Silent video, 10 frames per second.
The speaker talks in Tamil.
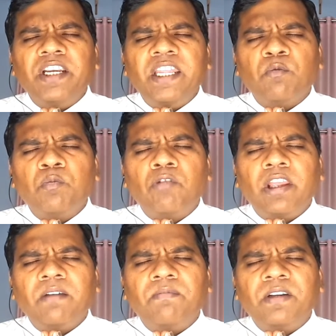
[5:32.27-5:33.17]
நீ
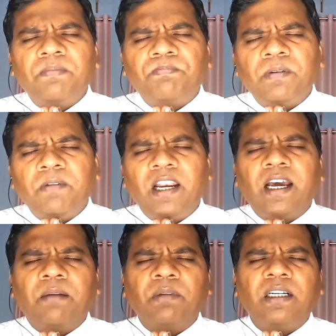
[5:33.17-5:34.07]
உன்னுடைய விருப்பம்
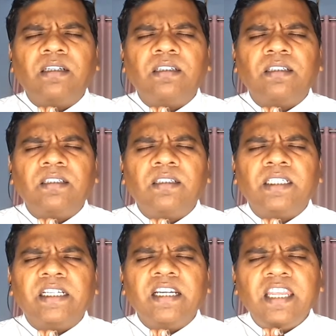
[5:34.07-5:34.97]
இல்லாமல்
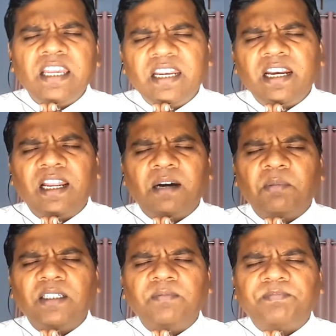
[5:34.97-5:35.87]
நீர்
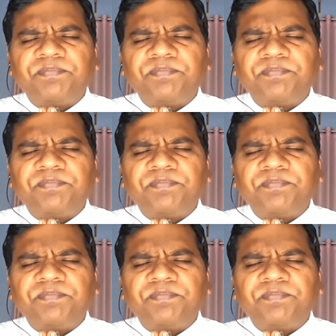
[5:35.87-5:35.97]
இல்லாமல்